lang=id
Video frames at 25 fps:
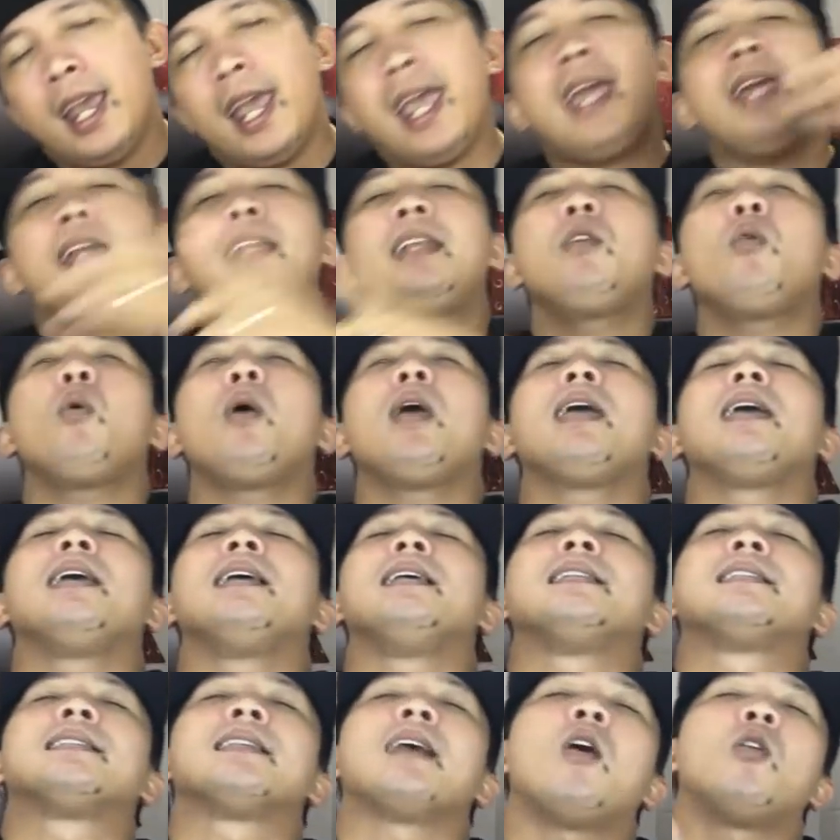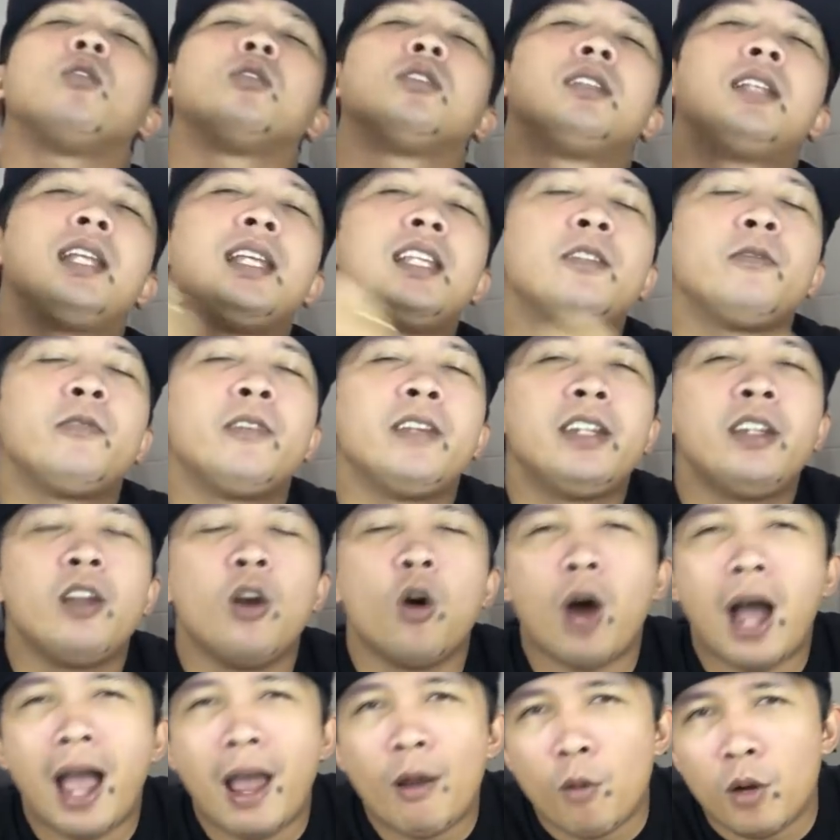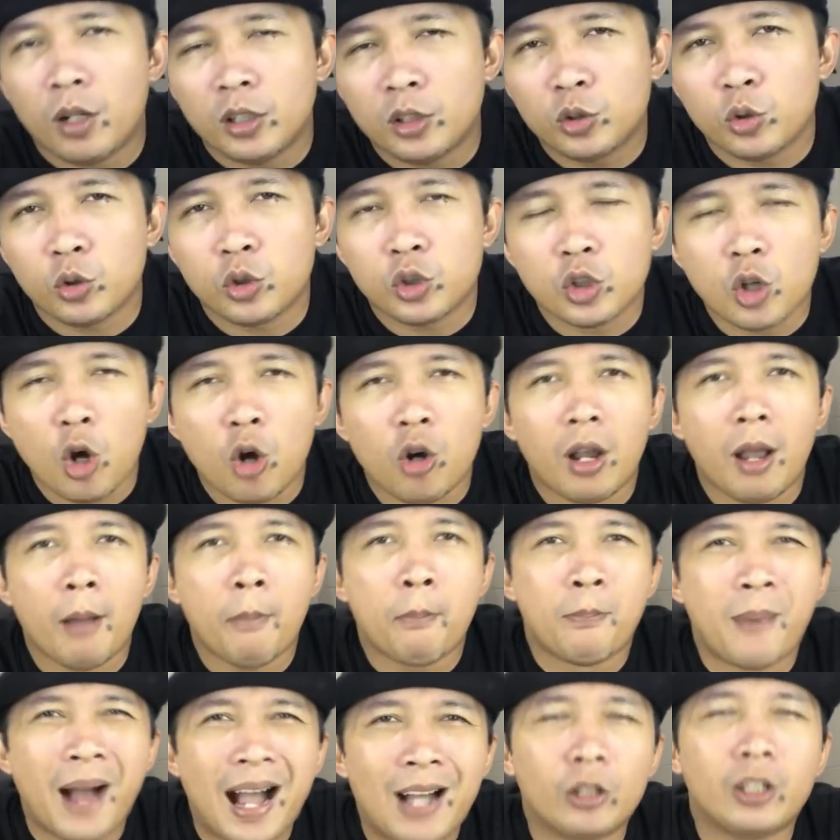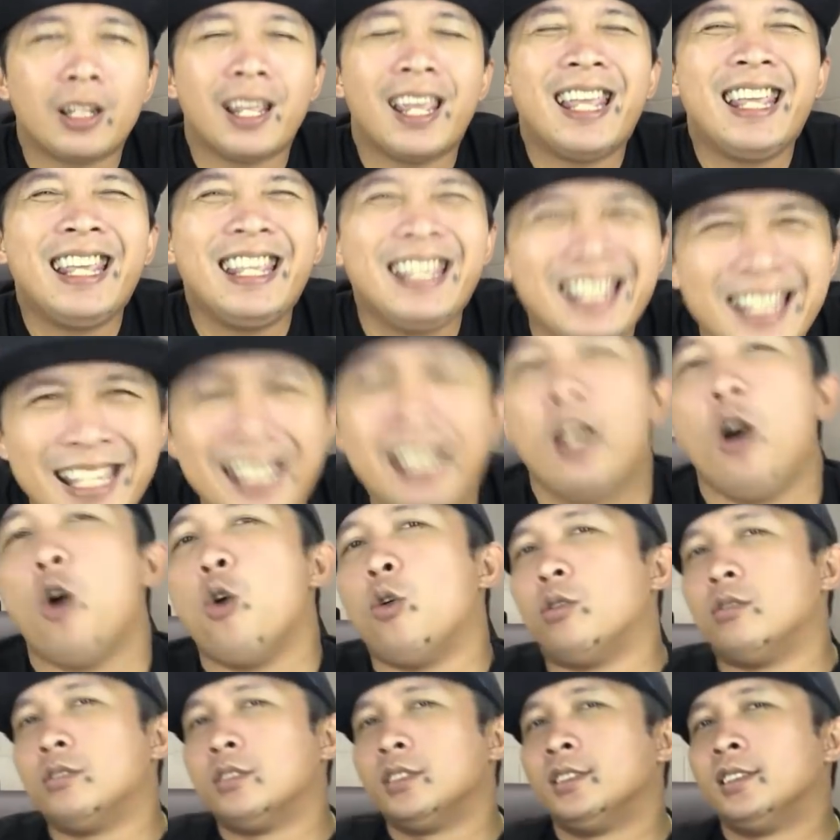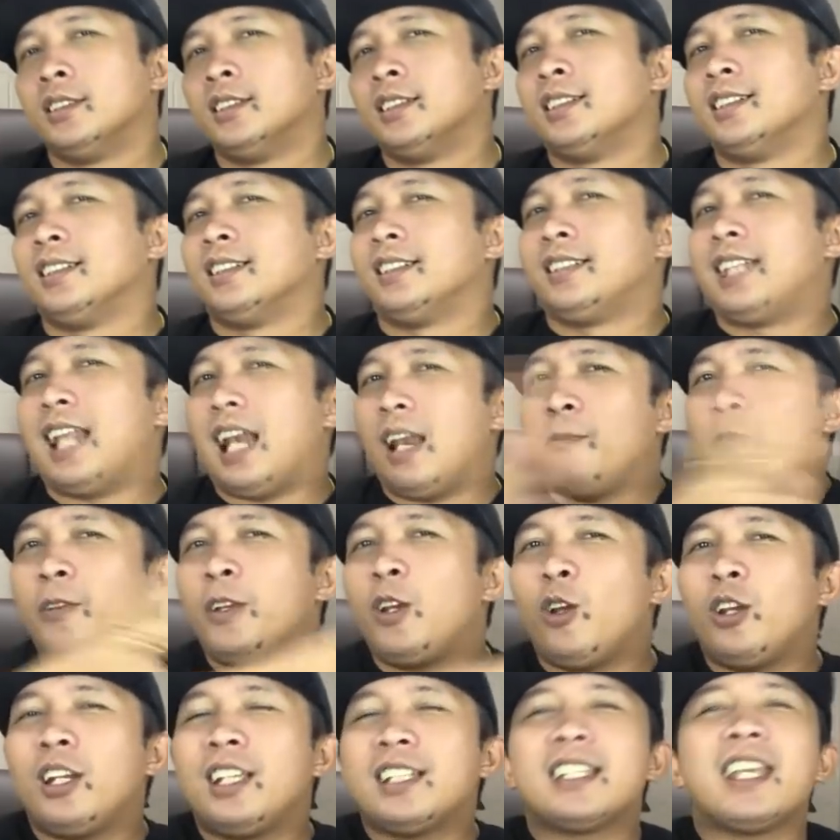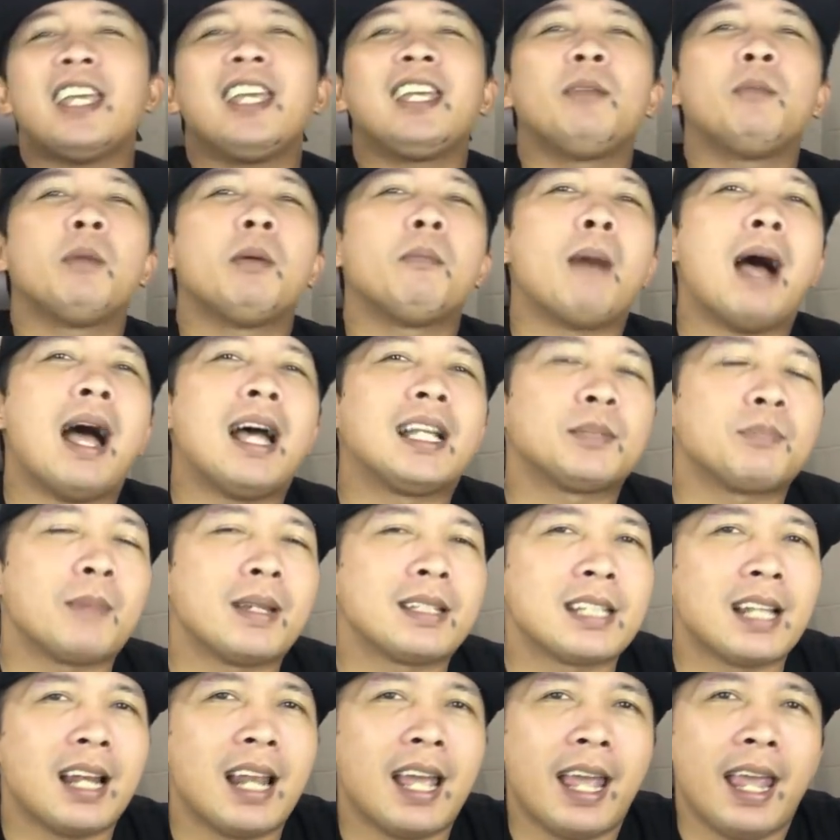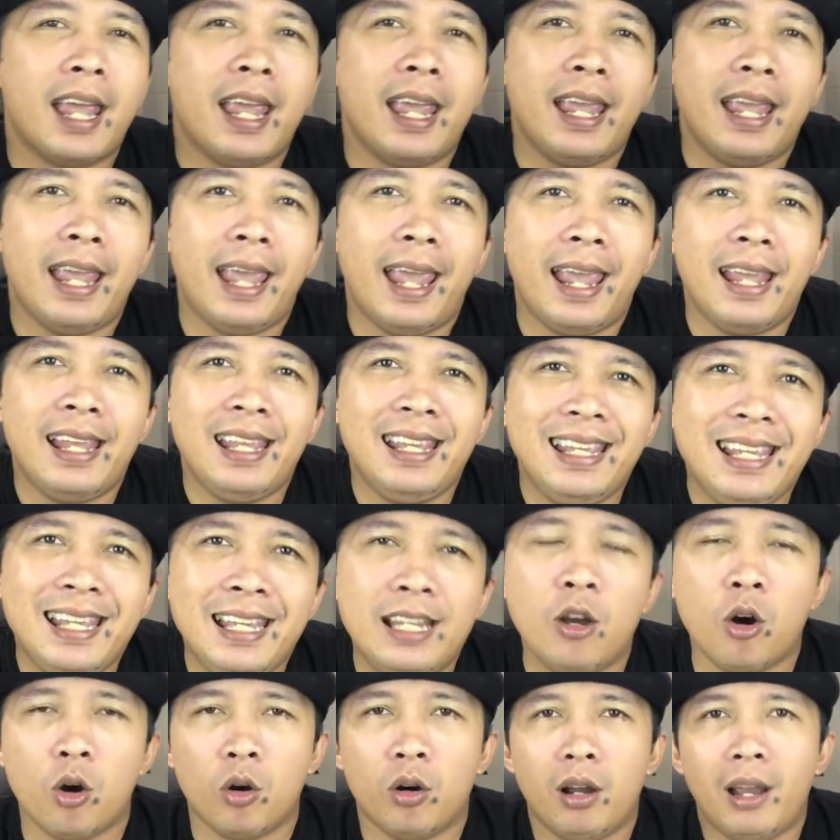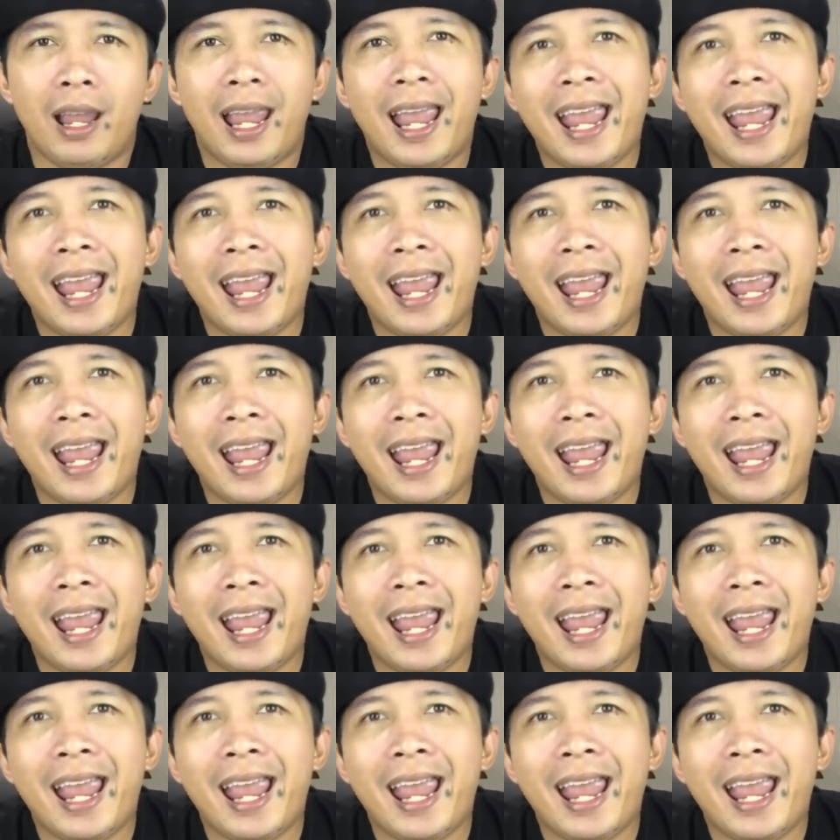Anyways, on this video I want to talk about ego. Dalam video ini saya ingin membahas masalah ego,